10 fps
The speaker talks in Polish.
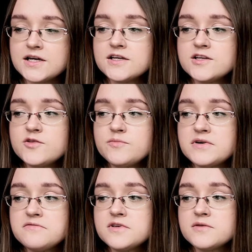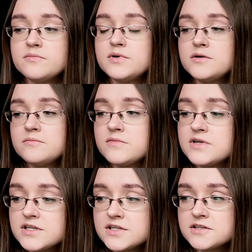e, i pewnie
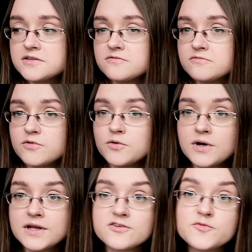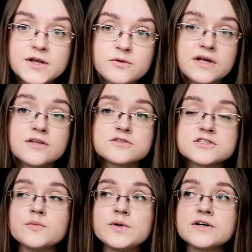bym w ogóle nie wpadła na to,
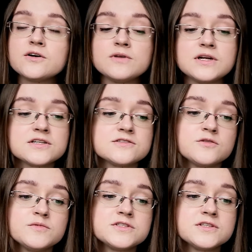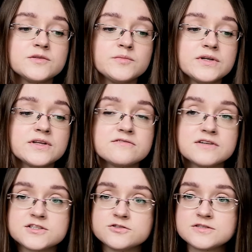żeby taką lalkę zrobić, gdyby nie
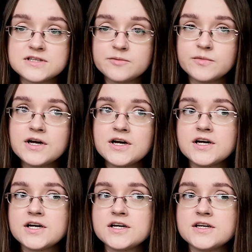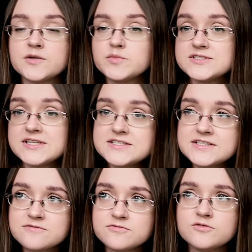fakt, że dostałam jakby
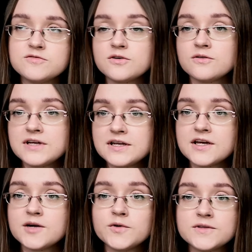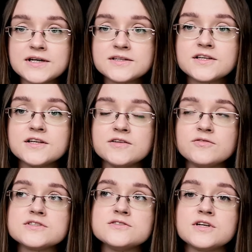zestaw do wykonania motanki
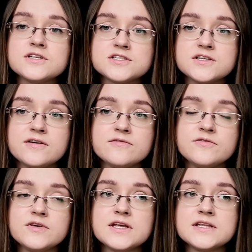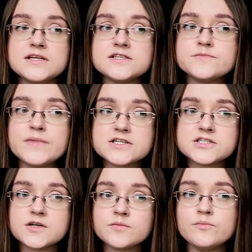własnoręcznie w jednej z
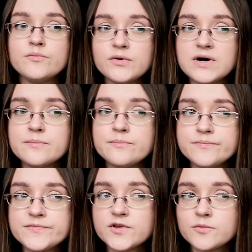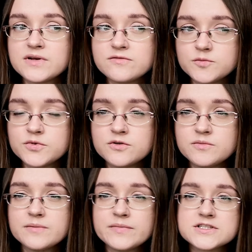paczek była to
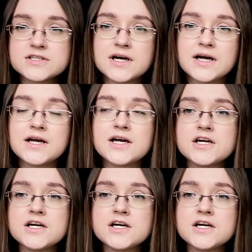prawdopodobnie paczka